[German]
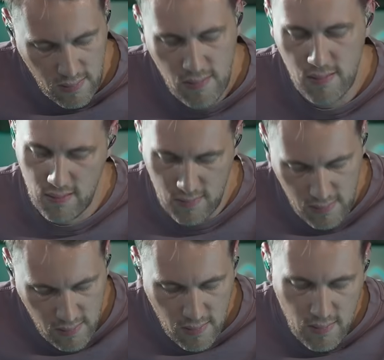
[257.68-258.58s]
Das
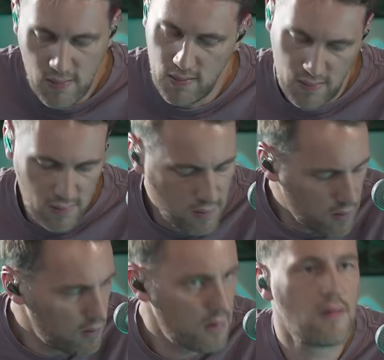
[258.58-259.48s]
hier
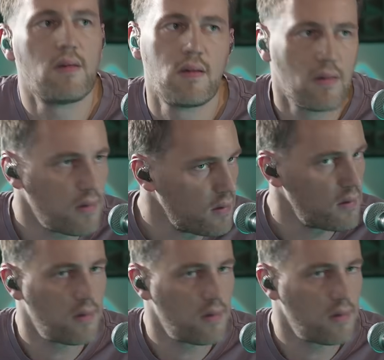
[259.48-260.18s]
ist immer noch das